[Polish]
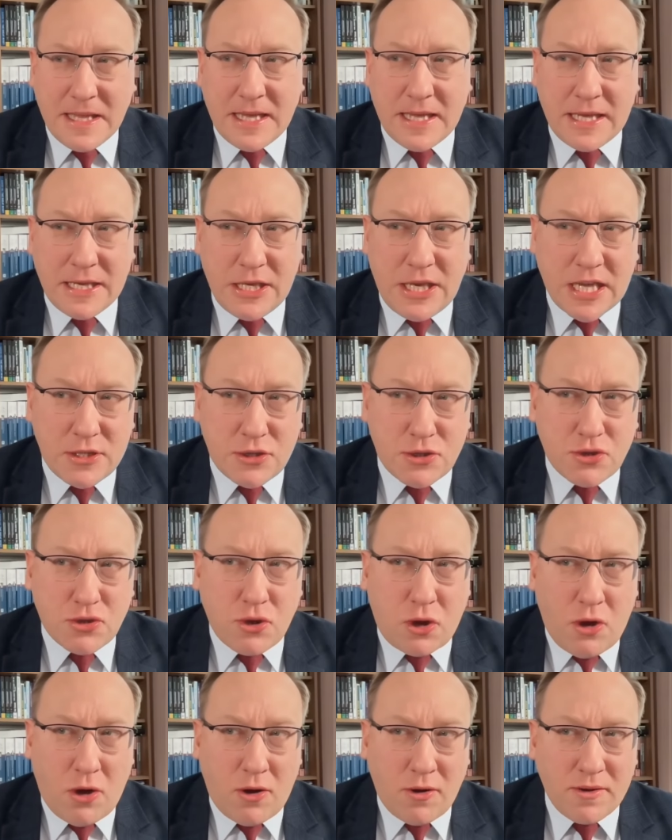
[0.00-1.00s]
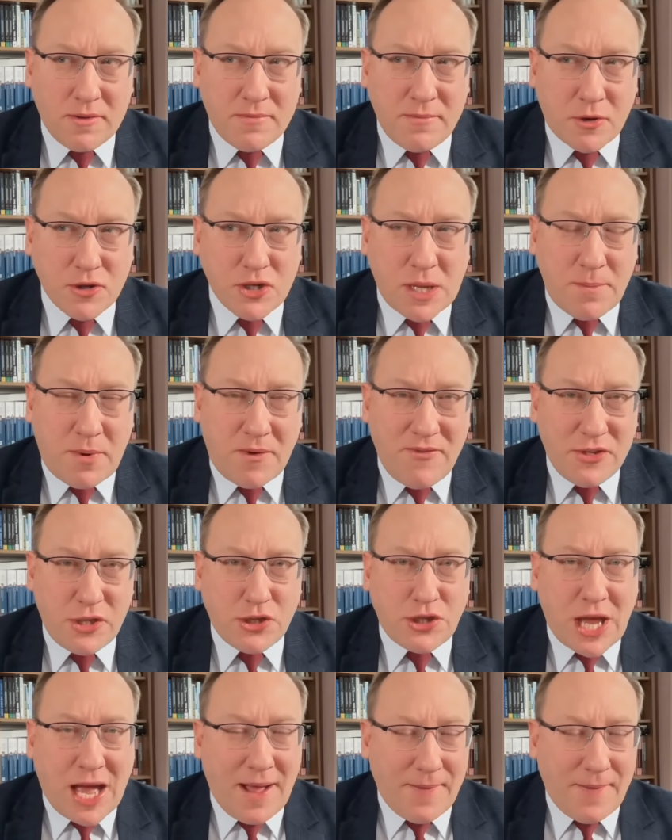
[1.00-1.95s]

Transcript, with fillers: Y, jest to, można powiedzieć,